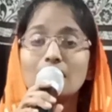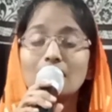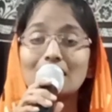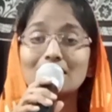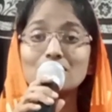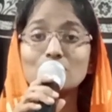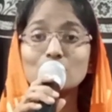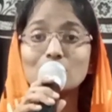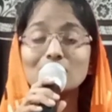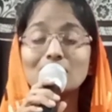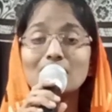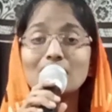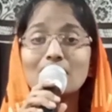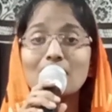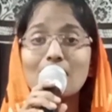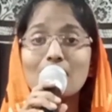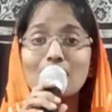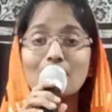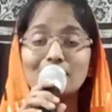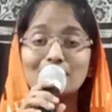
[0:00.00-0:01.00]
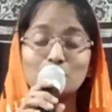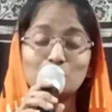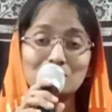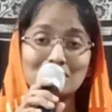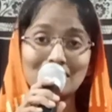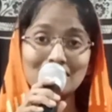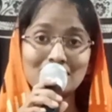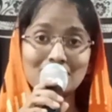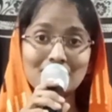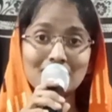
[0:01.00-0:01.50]
ఖచ్చితంగా నువ్వు
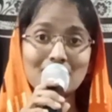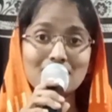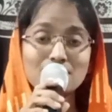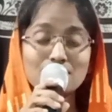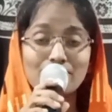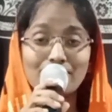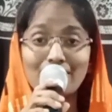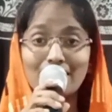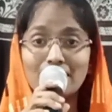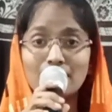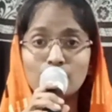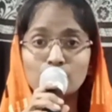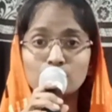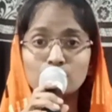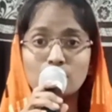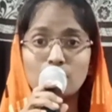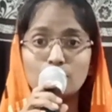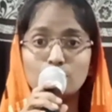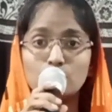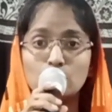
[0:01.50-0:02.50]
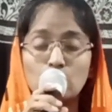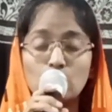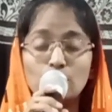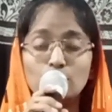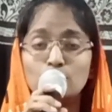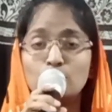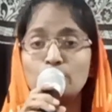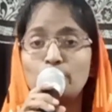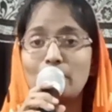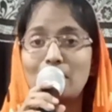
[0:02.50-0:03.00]
టెన్త్ క్లాస్ ఫెయిల్ అవుతావు
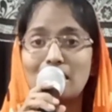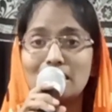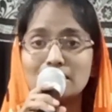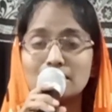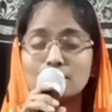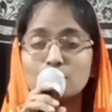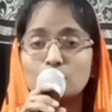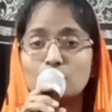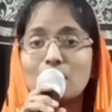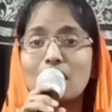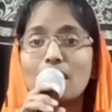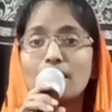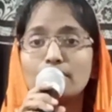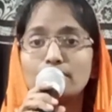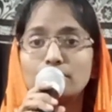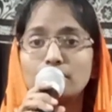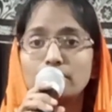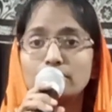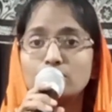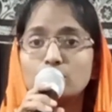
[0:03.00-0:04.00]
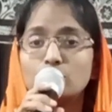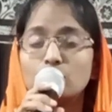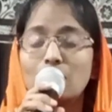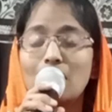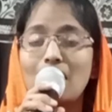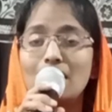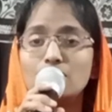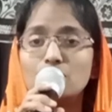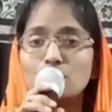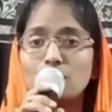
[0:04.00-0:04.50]
నువ్వు పాస్ కూడా అవ్వవు
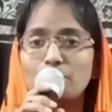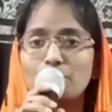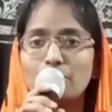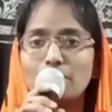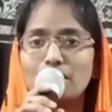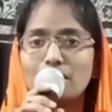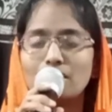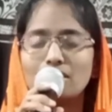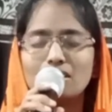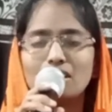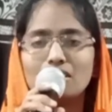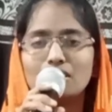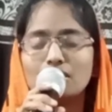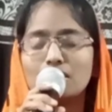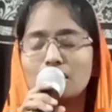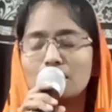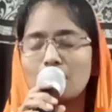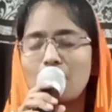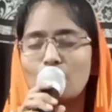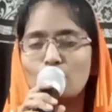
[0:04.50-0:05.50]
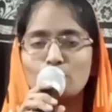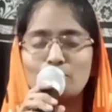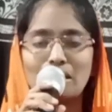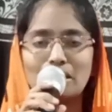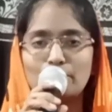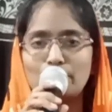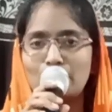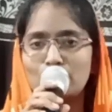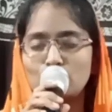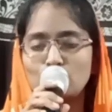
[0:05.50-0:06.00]
అని చెప్పి నన్ను
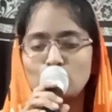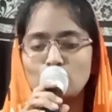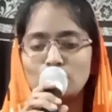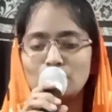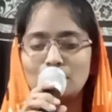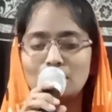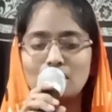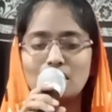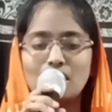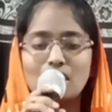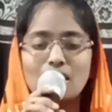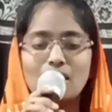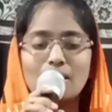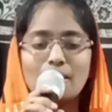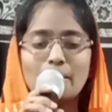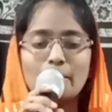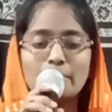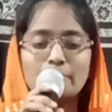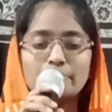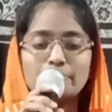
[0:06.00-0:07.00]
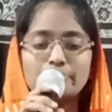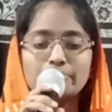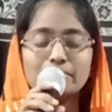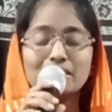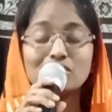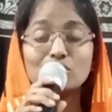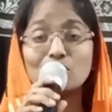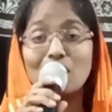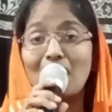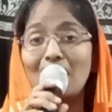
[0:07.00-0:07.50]
అవమానపరిచింది
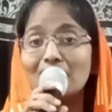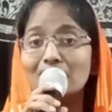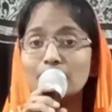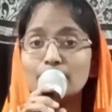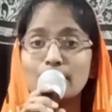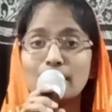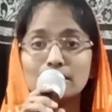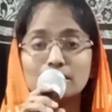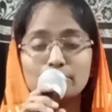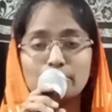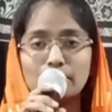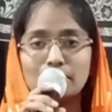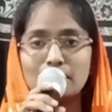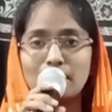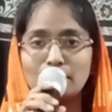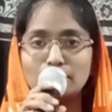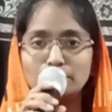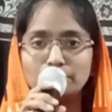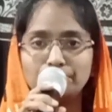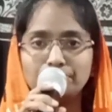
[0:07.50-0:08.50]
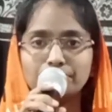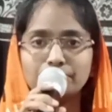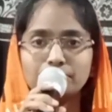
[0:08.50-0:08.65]
చాలా బాధపడ్డాను